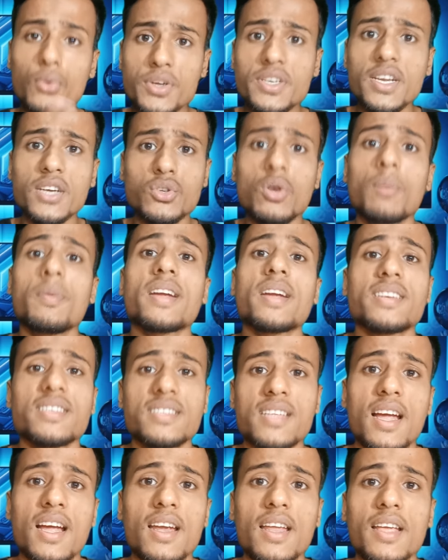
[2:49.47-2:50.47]
দুইটার সময়
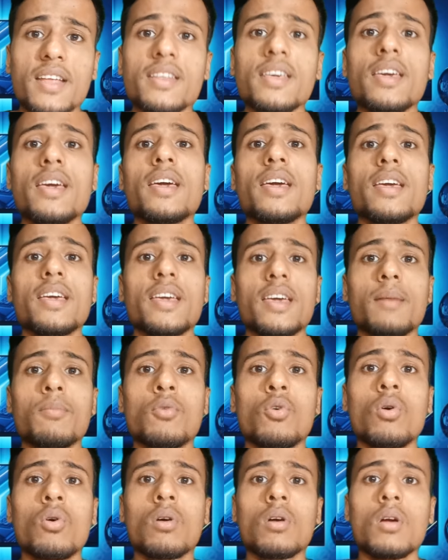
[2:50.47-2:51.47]
একটা ছাড়লেন
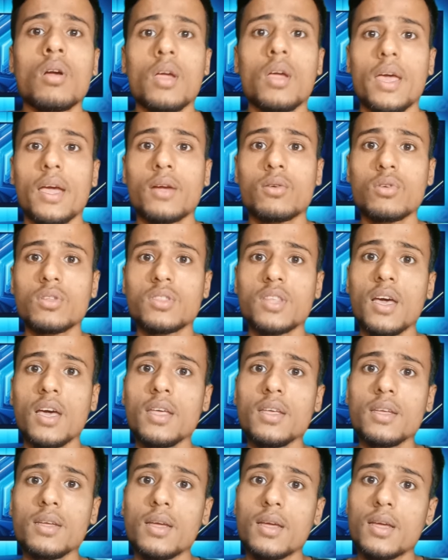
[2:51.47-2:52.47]
এবং এক
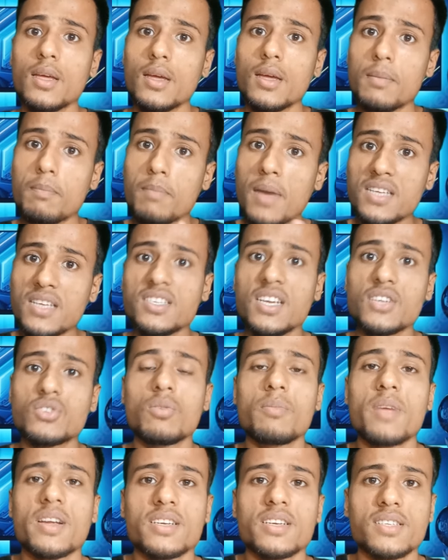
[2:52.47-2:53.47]
কথায়
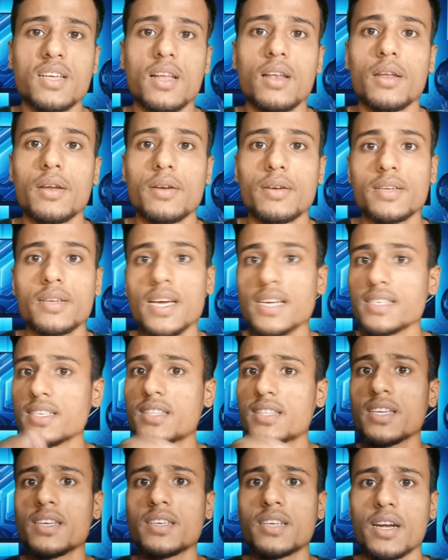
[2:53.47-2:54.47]
পাঁচটার সময় একটা ছাড়লেন এই
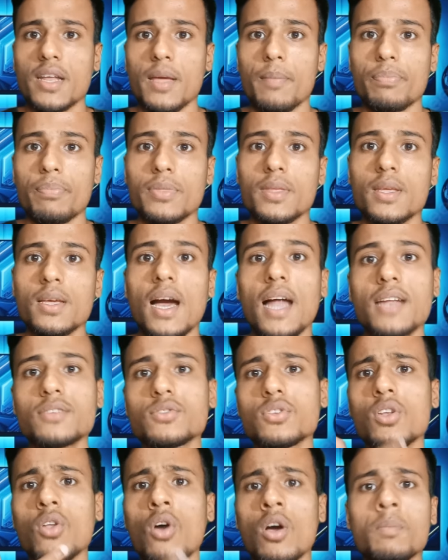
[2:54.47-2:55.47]
যে তিনটা টাইম
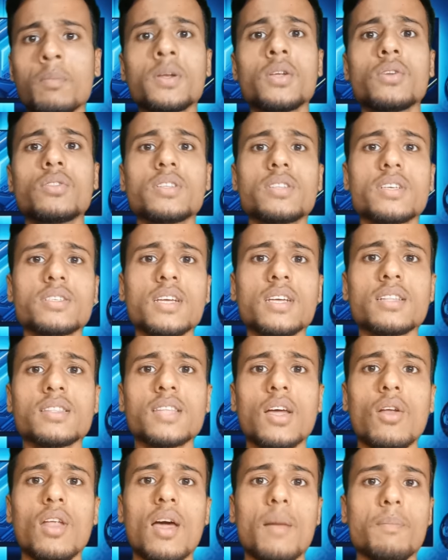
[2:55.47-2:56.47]
আর যদি লং ভিডিও দিতে চান
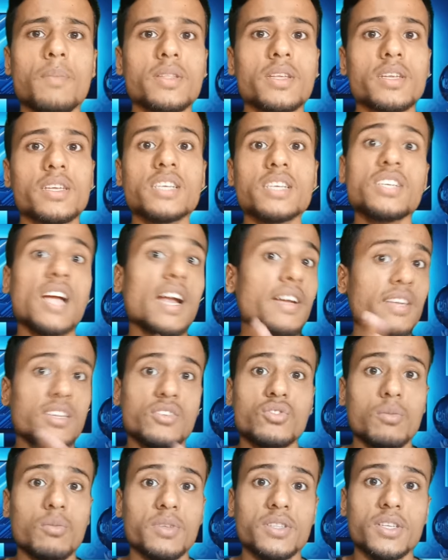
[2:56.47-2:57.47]
তাহলে আপনাদেরকে
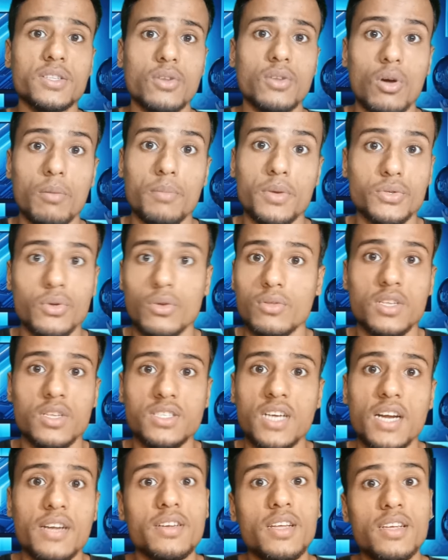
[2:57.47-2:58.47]
সাতটার সময় দিতে হবে
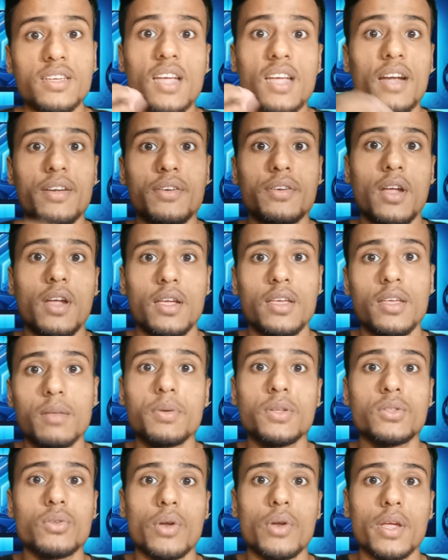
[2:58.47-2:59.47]
সন্ধ্যা সাতটা কি আটটা
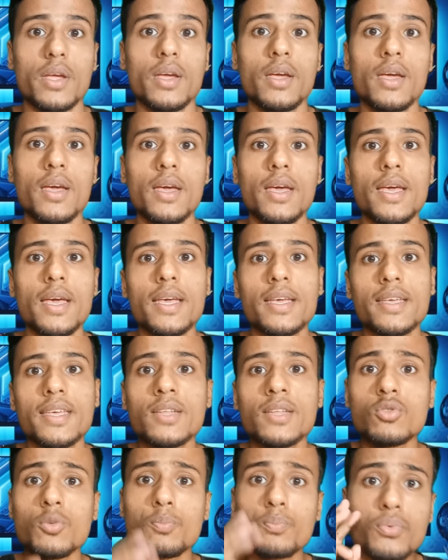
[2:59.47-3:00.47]
এর ভিতরে
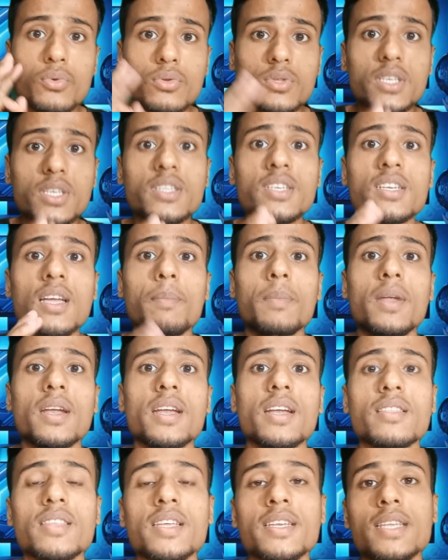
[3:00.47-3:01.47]
কিন্তু প্রতিদিন
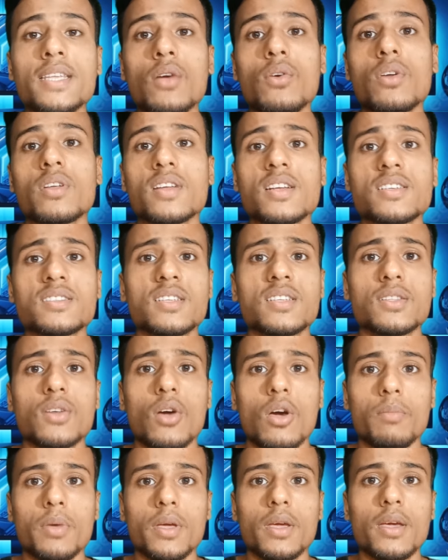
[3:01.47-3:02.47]
আপনাকে তিনটা করে রিলস
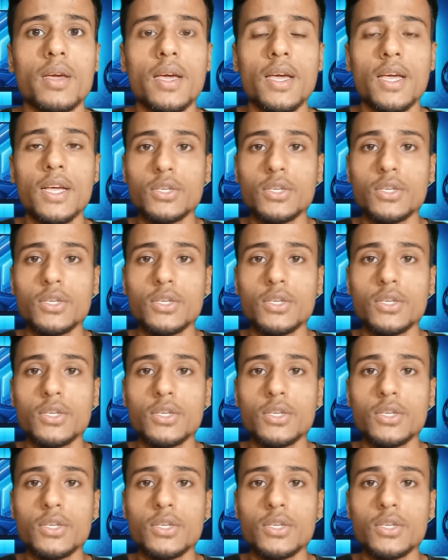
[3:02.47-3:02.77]
দিতে হবে